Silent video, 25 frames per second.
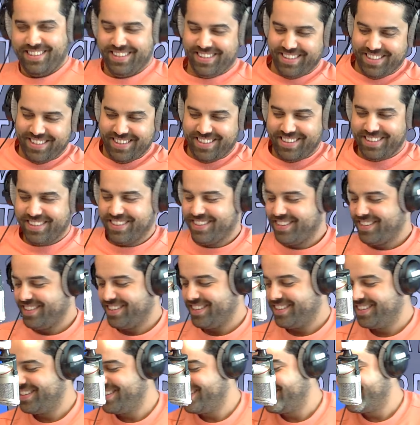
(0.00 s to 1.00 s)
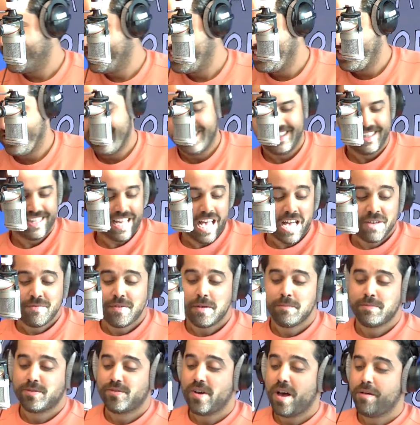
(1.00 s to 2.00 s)
com Hugo Van Der Dink. Ai,
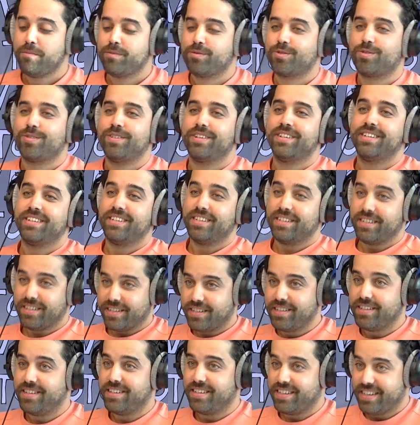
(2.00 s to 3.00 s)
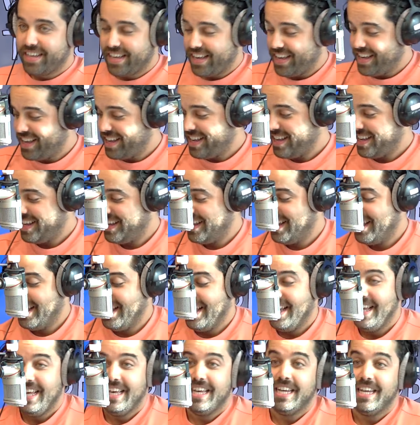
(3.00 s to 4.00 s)
vamos, vamos. Vamos,
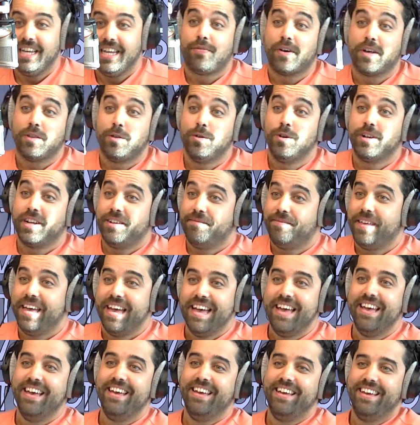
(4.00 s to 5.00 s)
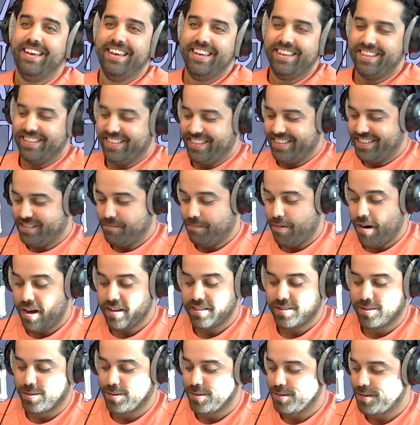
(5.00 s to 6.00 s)
vamos. E na ferradura? Por favor.
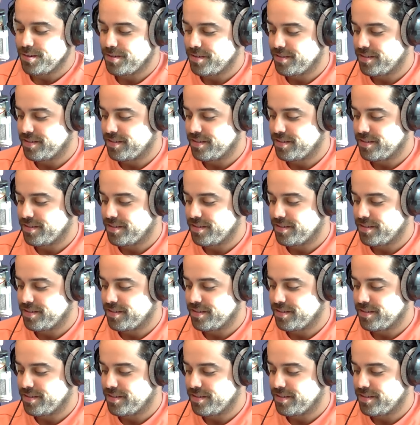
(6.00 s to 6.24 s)
Posso?